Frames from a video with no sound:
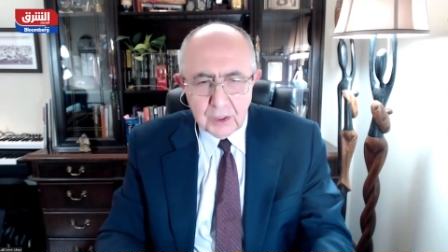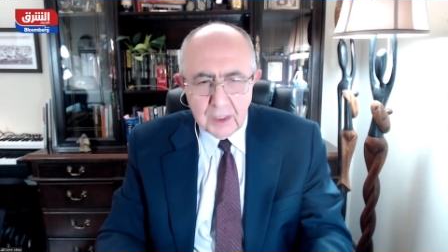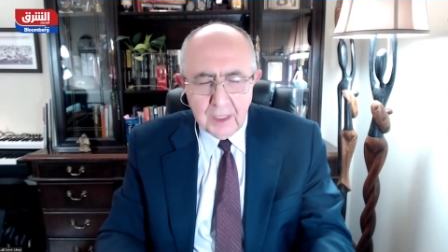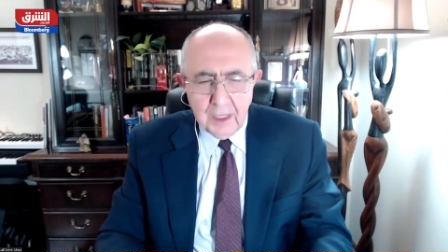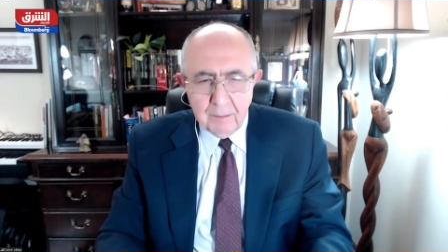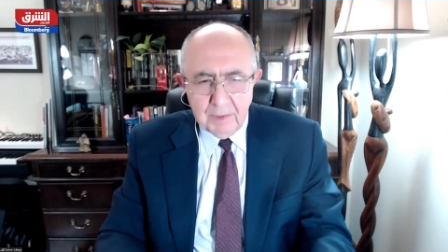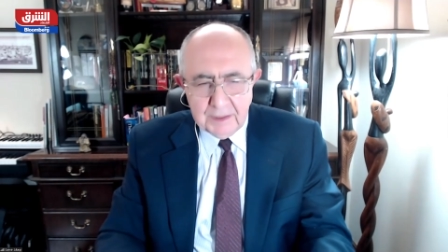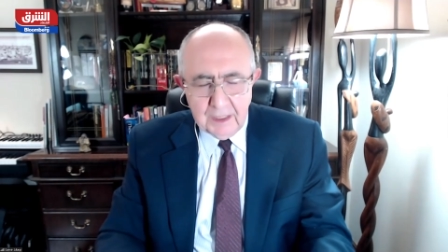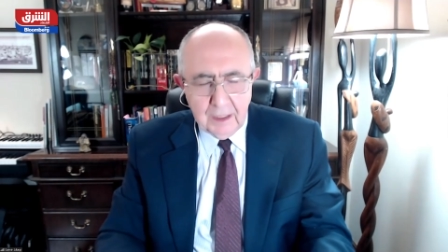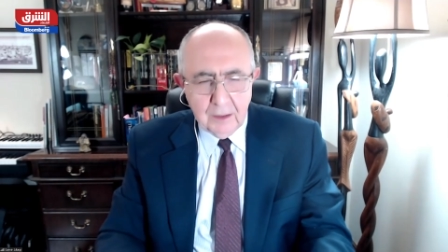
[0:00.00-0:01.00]
بدأه
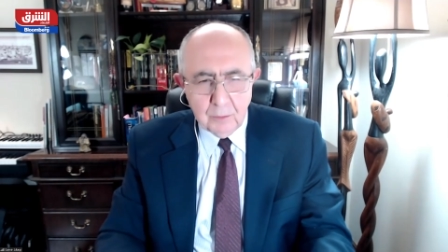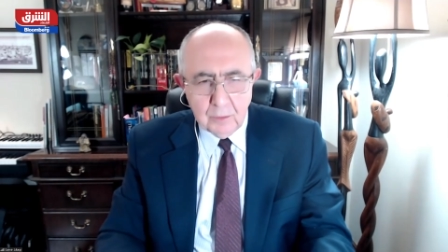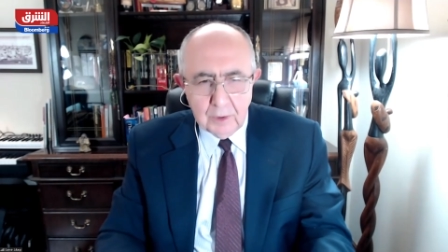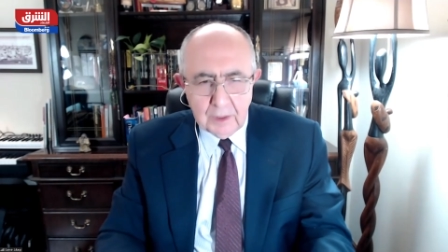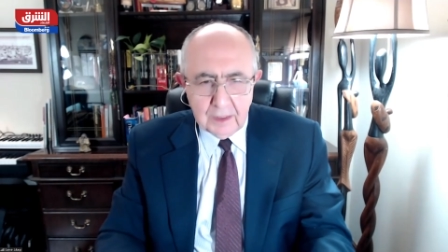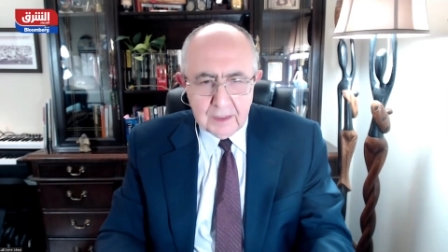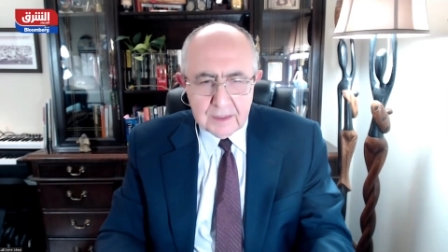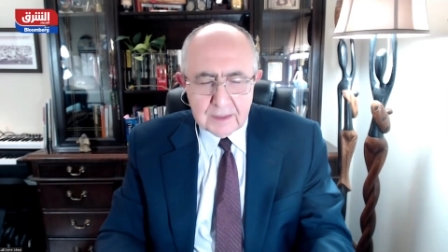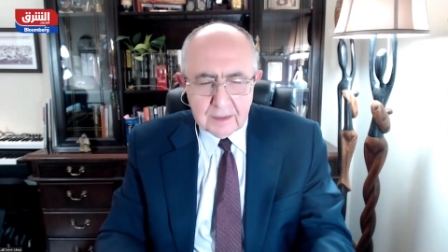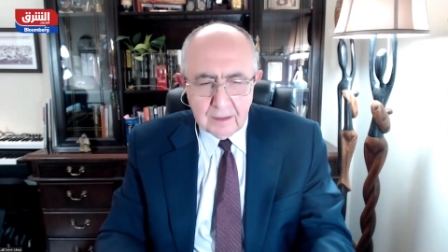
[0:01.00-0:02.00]
الرئيس ترامب
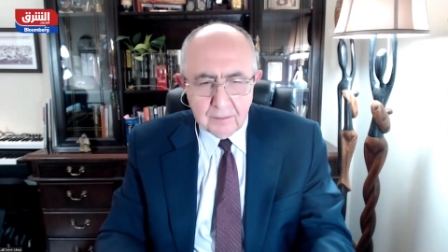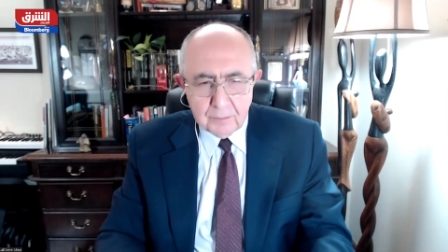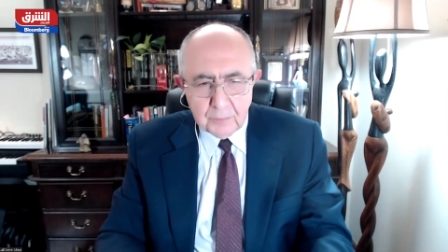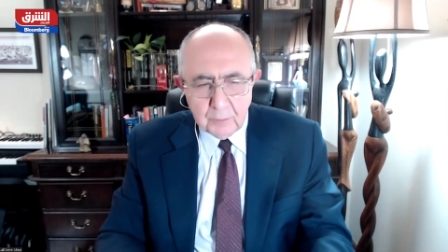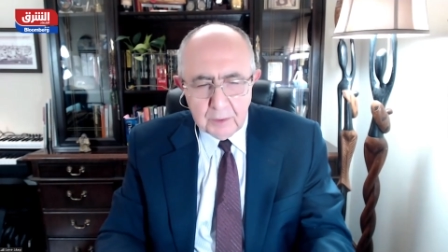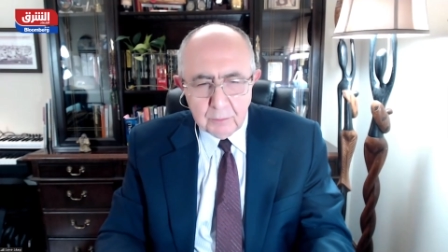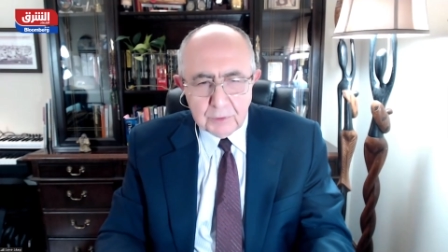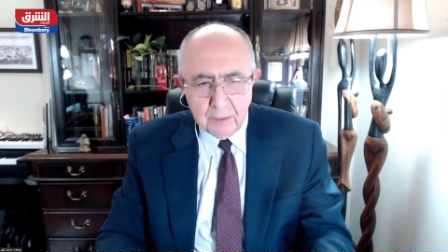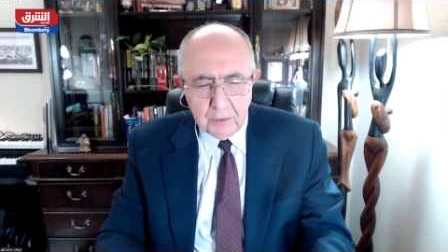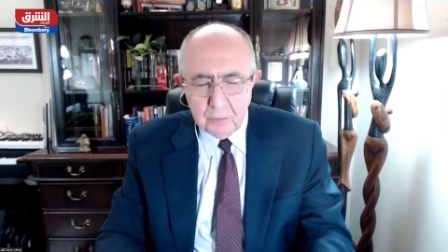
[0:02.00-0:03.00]
ويتابعه
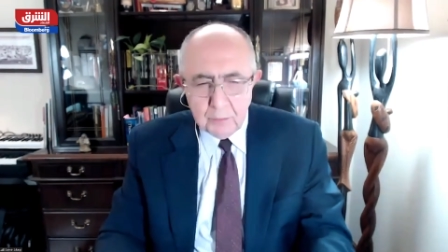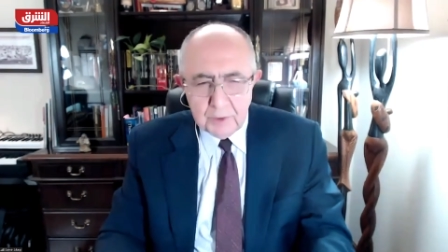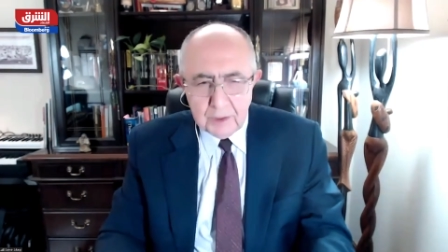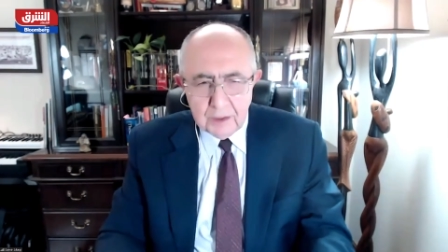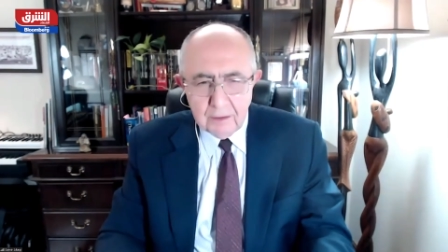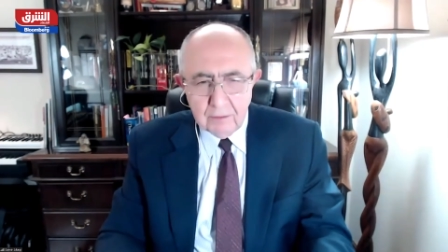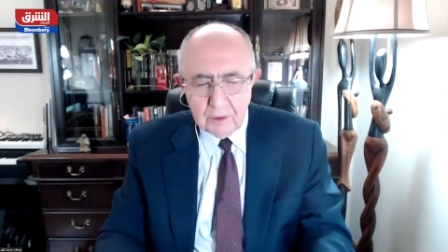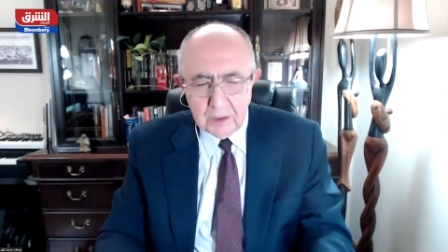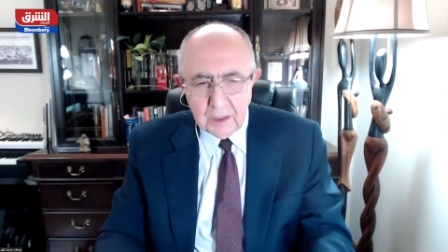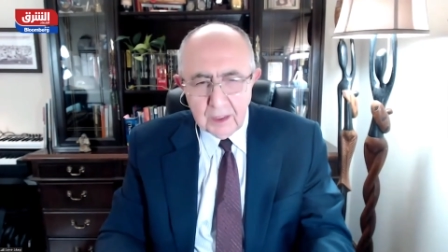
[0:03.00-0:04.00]
بكل
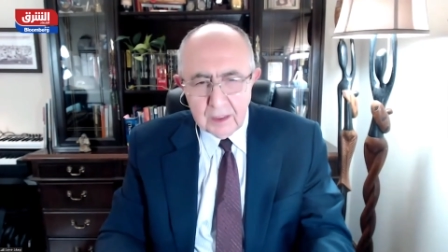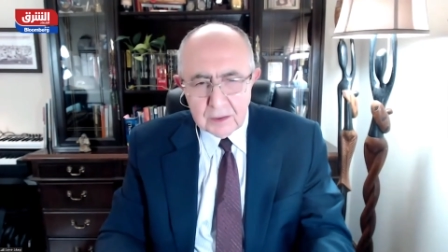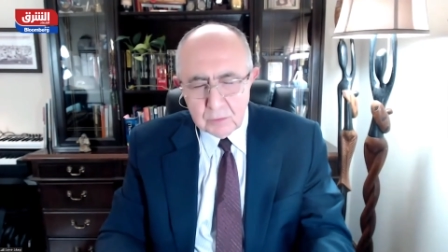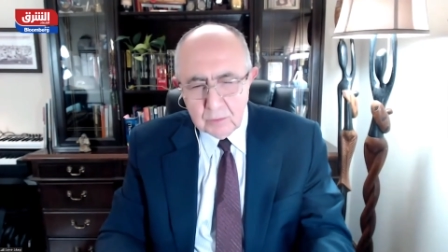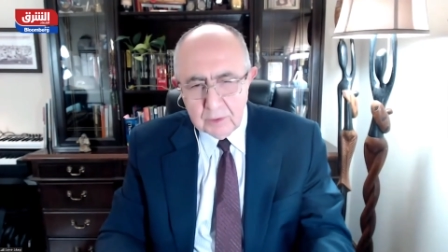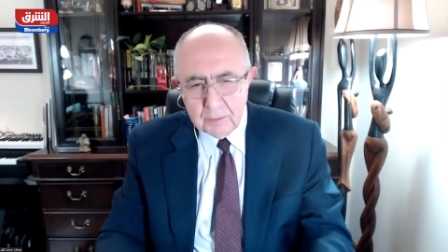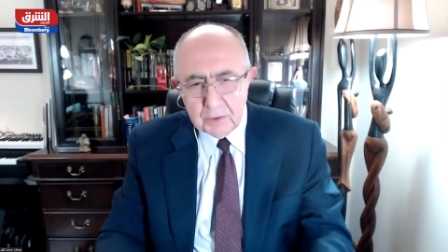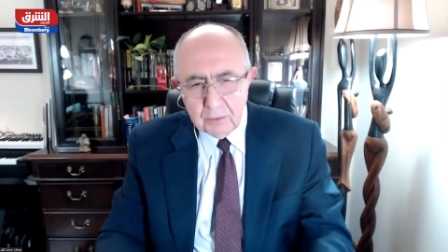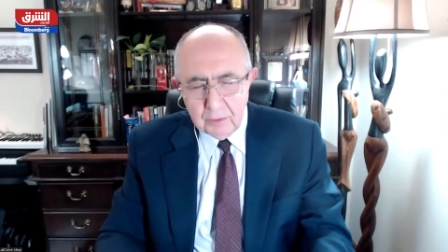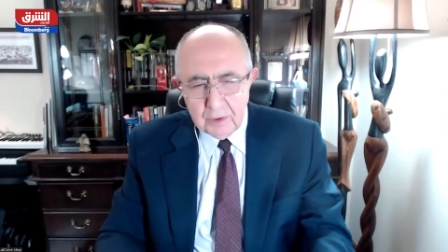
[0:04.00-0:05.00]
إخلاص
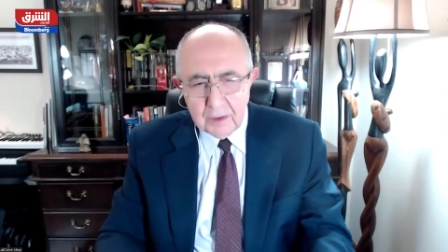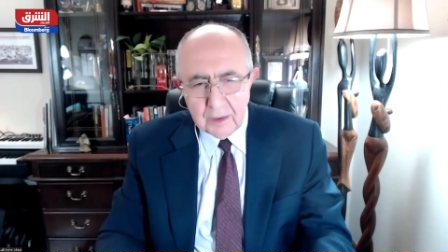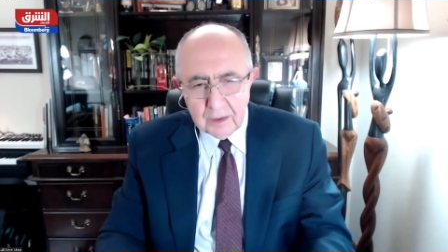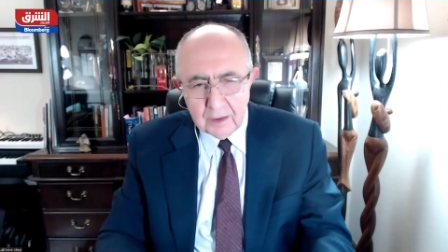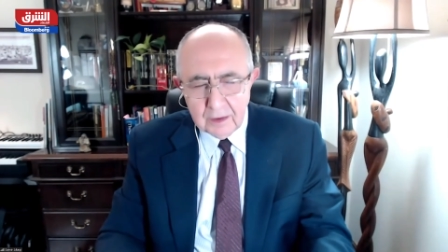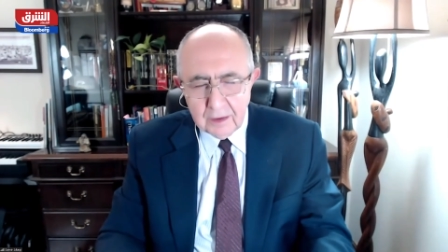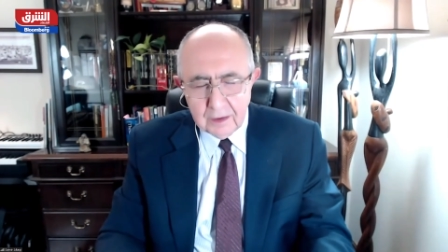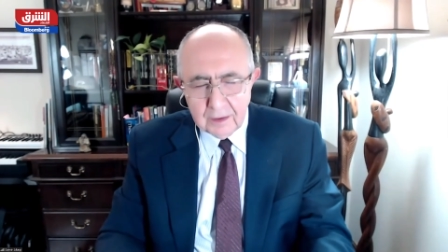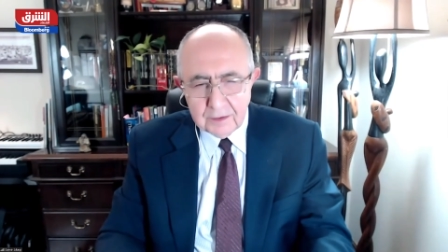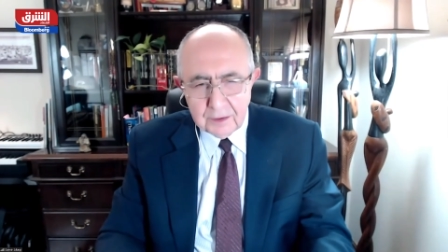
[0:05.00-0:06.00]
وبكل آه،
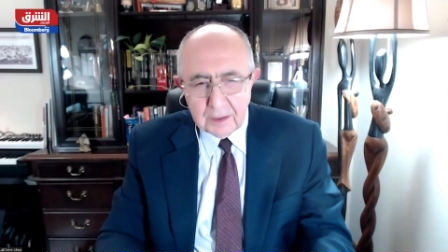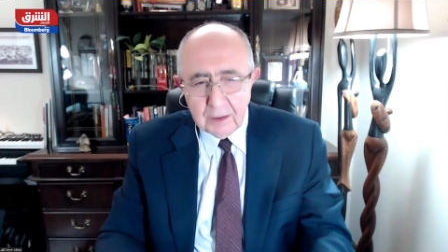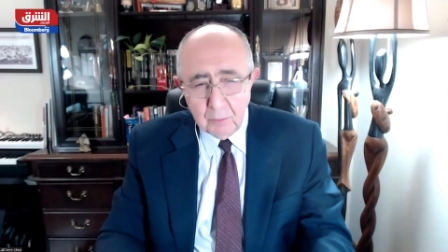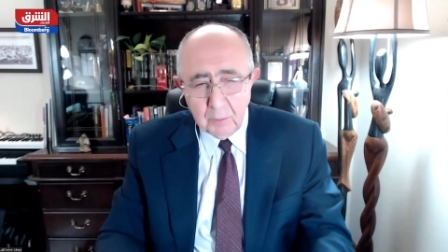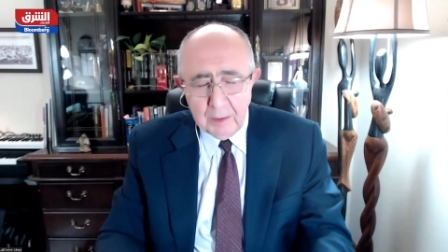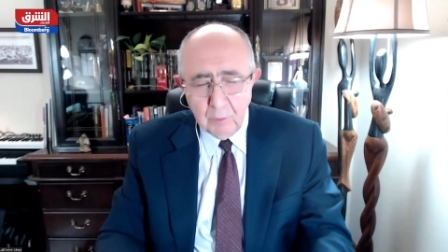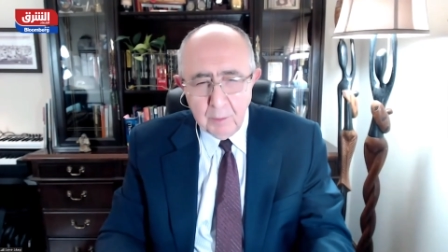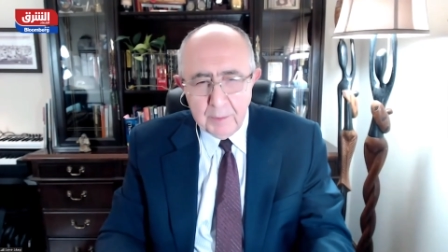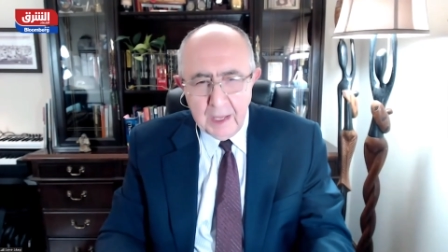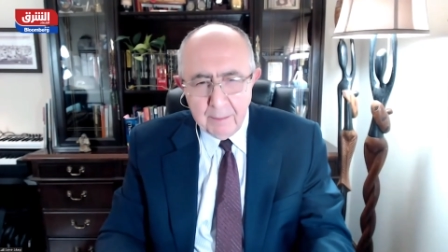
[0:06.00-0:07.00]
دقة بل
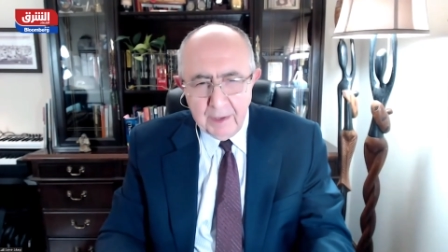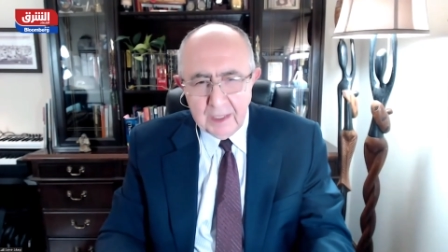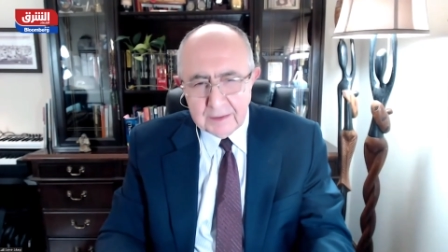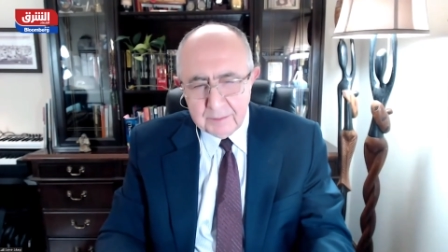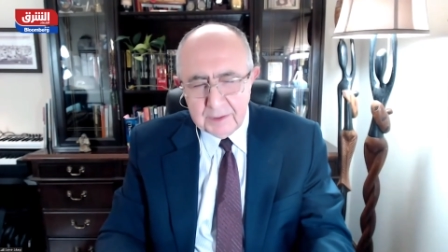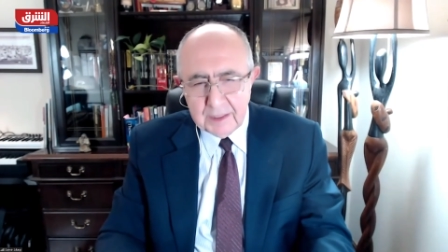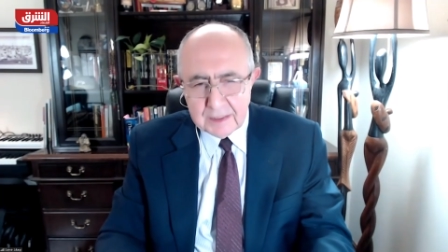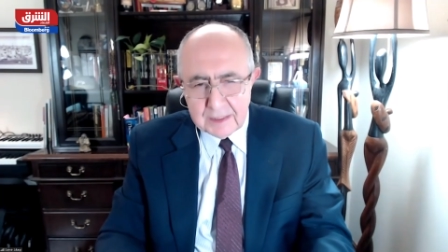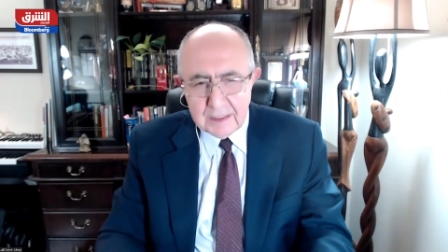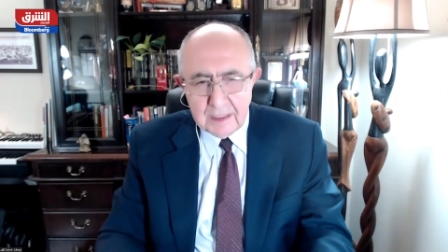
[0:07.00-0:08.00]
وبأبعد بكثير
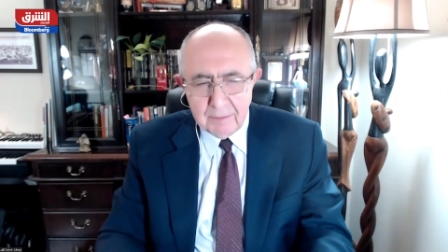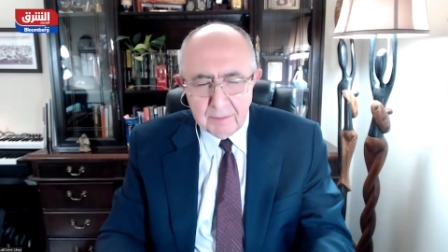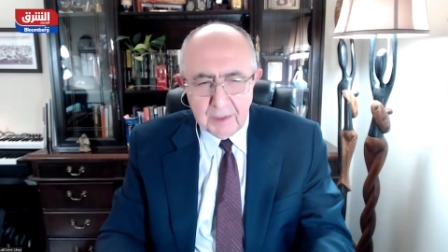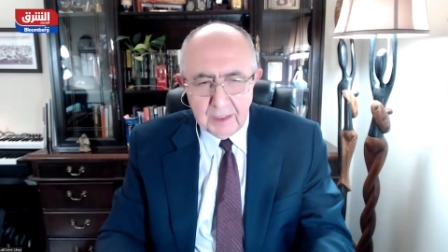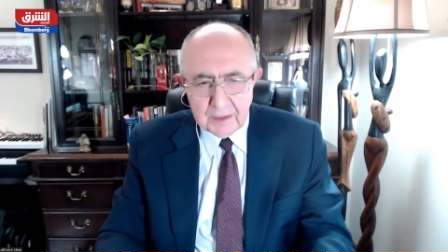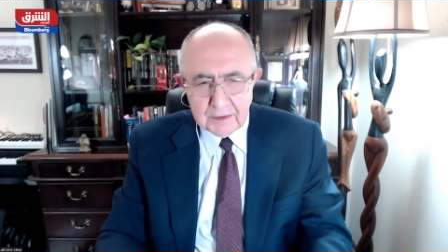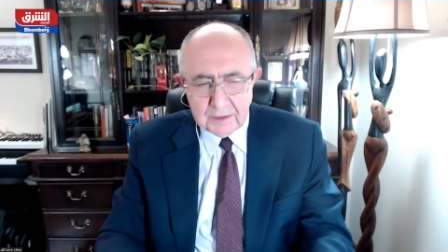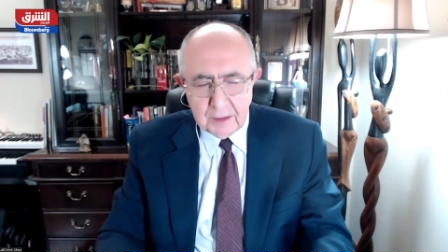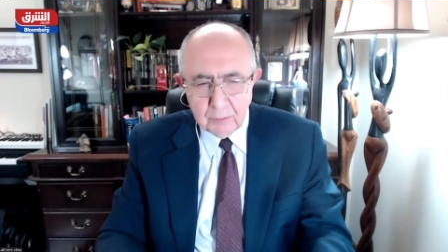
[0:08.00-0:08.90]
مما خططه ترامب